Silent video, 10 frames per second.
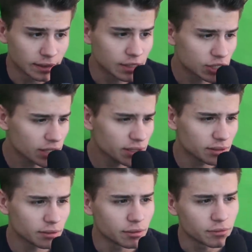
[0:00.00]
jeżeli
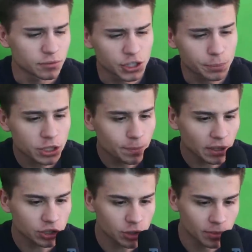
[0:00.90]
się
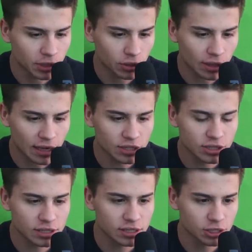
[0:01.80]
przypatrzymy, to
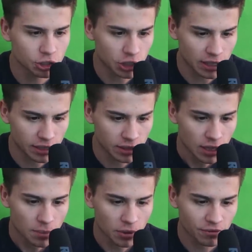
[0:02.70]
każda z tych szczelin
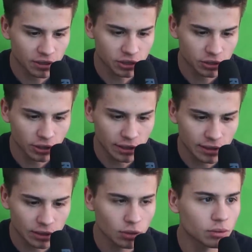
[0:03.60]
prowadzi do
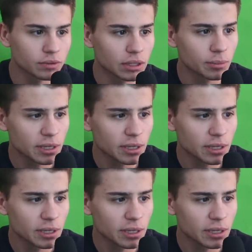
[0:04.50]
jednego głównego